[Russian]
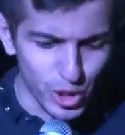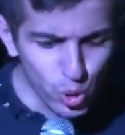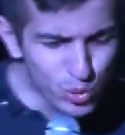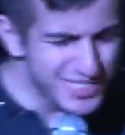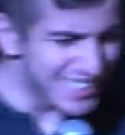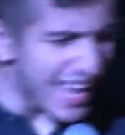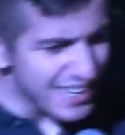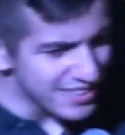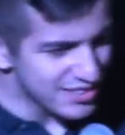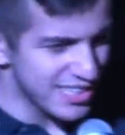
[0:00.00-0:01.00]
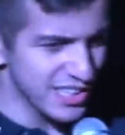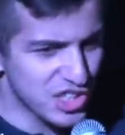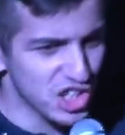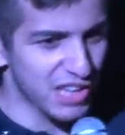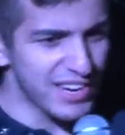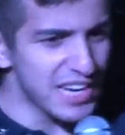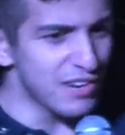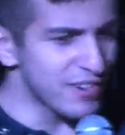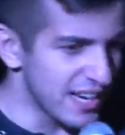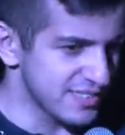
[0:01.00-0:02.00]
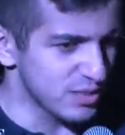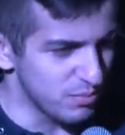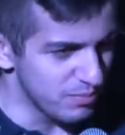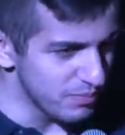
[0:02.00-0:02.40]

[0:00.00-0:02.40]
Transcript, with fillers: рюкзак делает человека кавказцем?